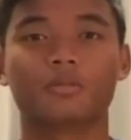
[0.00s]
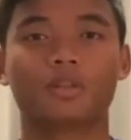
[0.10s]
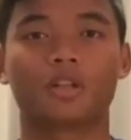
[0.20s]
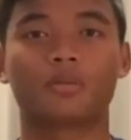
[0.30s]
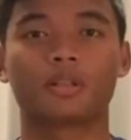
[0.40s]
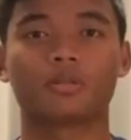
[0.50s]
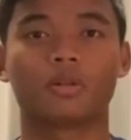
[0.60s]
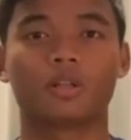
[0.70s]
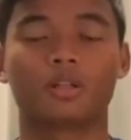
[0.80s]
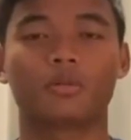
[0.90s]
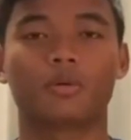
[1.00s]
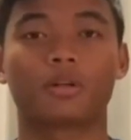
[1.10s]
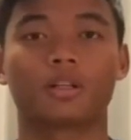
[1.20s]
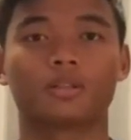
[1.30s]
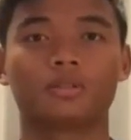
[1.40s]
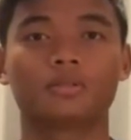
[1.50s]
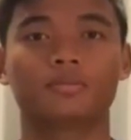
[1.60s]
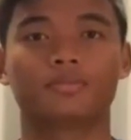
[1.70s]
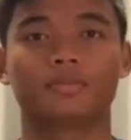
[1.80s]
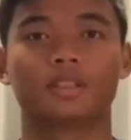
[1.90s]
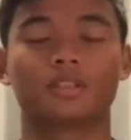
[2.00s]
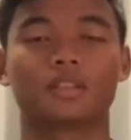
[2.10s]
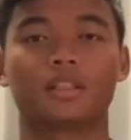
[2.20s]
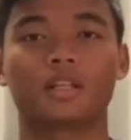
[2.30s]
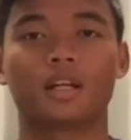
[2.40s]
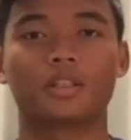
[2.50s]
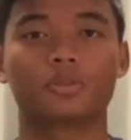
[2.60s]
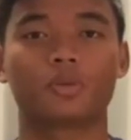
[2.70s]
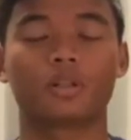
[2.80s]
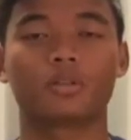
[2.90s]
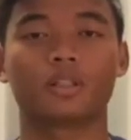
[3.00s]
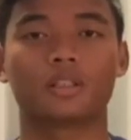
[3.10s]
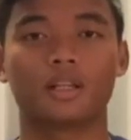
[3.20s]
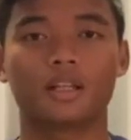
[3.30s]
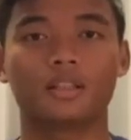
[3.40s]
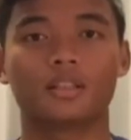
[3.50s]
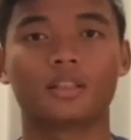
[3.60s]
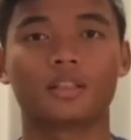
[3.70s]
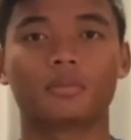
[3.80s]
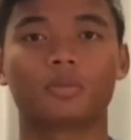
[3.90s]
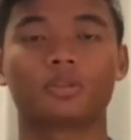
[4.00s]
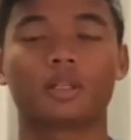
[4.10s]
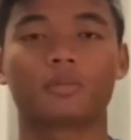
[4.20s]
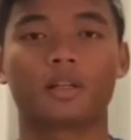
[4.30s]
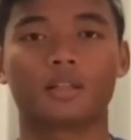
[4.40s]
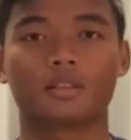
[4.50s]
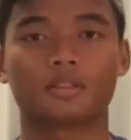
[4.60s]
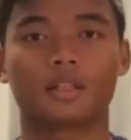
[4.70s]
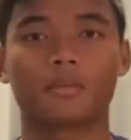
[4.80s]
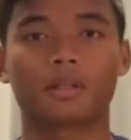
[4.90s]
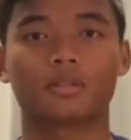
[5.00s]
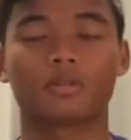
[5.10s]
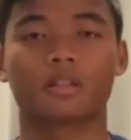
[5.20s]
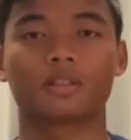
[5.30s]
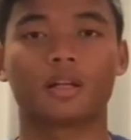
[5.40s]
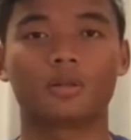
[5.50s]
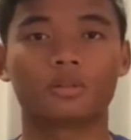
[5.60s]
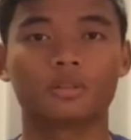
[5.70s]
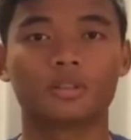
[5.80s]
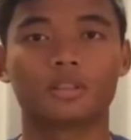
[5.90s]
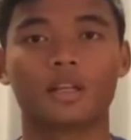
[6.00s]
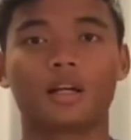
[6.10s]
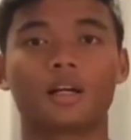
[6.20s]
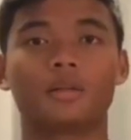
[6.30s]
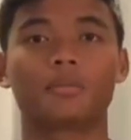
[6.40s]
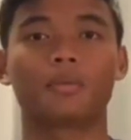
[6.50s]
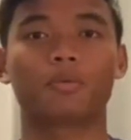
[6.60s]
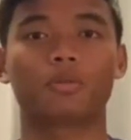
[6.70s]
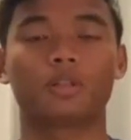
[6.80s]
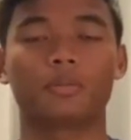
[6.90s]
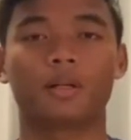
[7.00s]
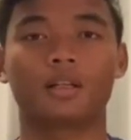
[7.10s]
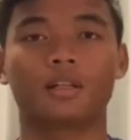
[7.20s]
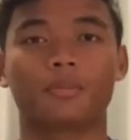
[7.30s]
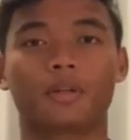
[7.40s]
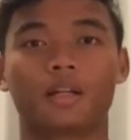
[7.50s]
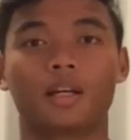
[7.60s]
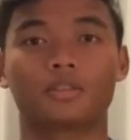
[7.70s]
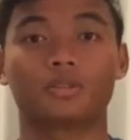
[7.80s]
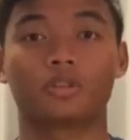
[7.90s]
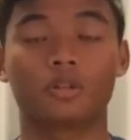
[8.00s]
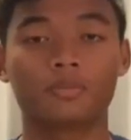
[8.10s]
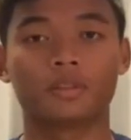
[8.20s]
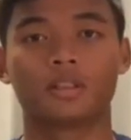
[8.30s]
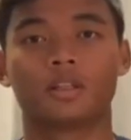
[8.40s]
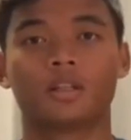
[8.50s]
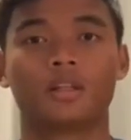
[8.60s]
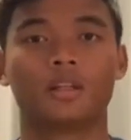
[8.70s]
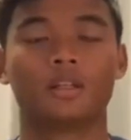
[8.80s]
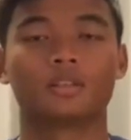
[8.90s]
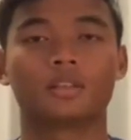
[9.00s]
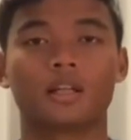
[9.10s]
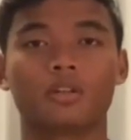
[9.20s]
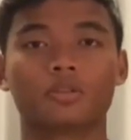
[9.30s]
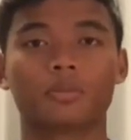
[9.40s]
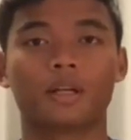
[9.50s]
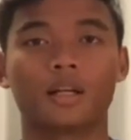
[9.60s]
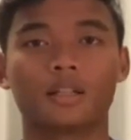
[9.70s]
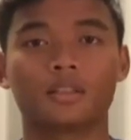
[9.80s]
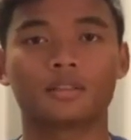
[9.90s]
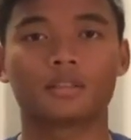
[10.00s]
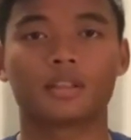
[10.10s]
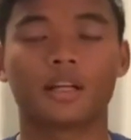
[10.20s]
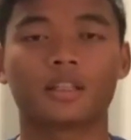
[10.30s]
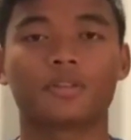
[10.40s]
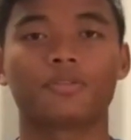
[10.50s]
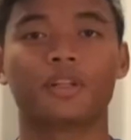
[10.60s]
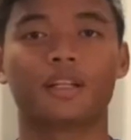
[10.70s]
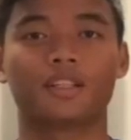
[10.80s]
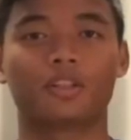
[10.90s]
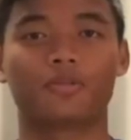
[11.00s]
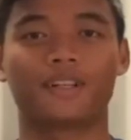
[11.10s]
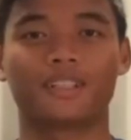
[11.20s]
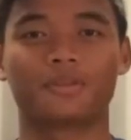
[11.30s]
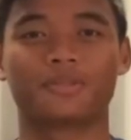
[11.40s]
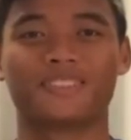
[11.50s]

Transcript: warahmatullahi wabarakatuh Saya Iswanto Ditya Ingin mengucapkan selamat ulang tahun Yang ke-55 kepada Hasbur Group Selalu semangat, kreatif, dan inovatif